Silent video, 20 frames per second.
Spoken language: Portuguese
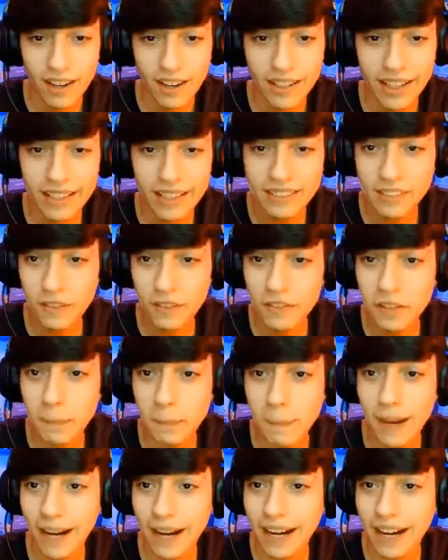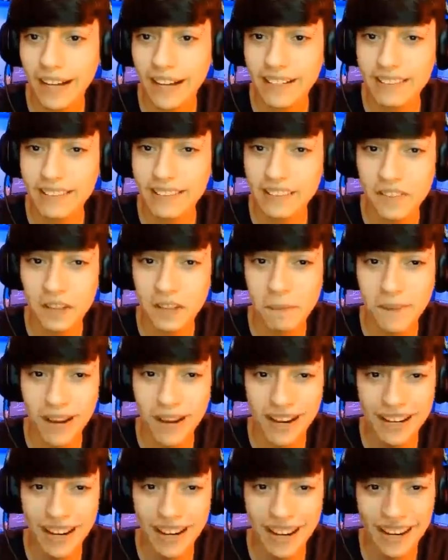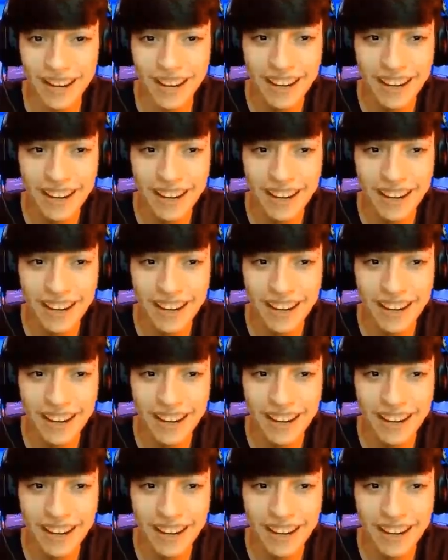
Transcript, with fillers: Olha lá, eles estão vindo pra cá, eles estão vindo pra cá.